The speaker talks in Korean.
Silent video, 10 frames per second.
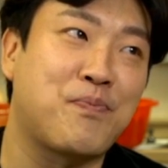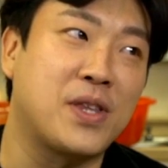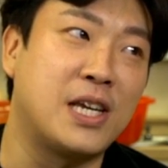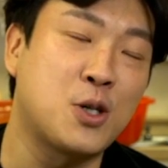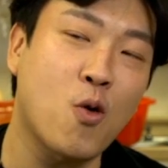
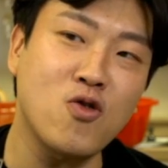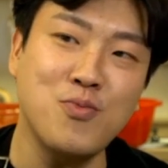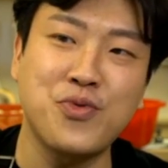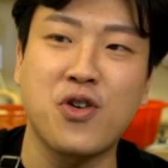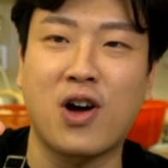이 소금
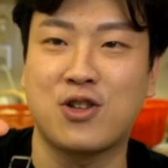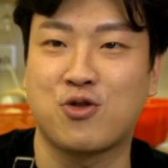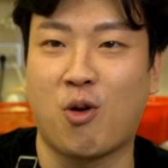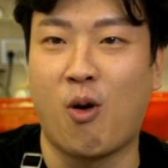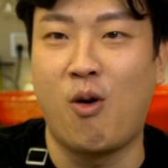
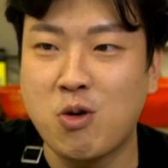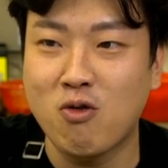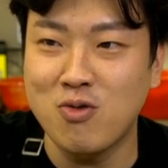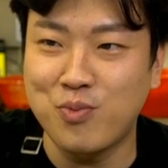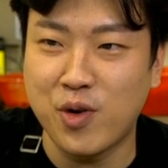뿌려가지고
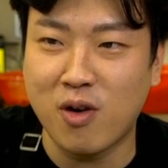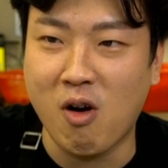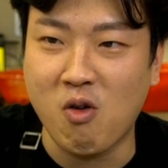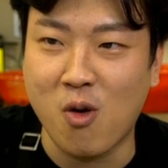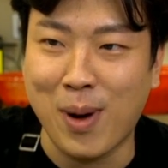소금
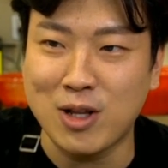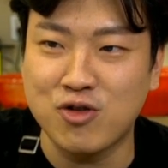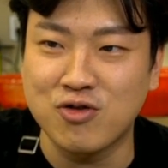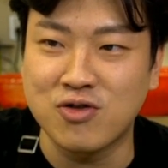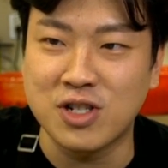뿌려갖고
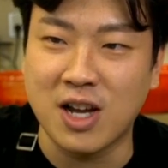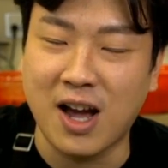팥죽을 이제